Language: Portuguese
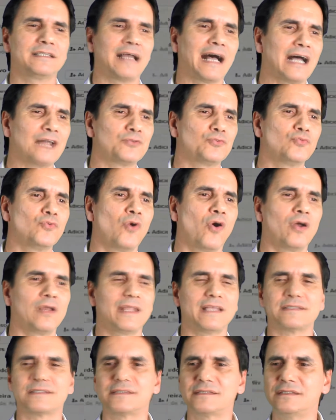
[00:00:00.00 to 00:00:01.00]
dado um
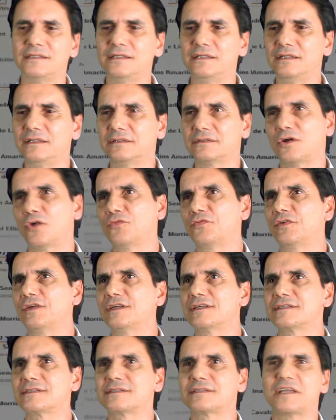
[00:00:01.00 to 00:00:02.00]
rolezinho,
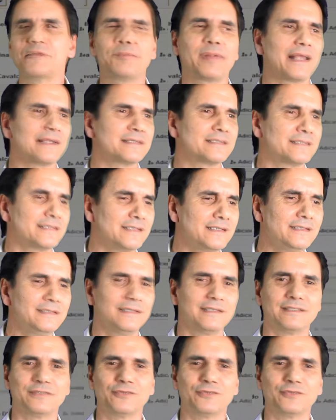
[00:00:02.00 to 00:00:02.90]
talvez em Brasília,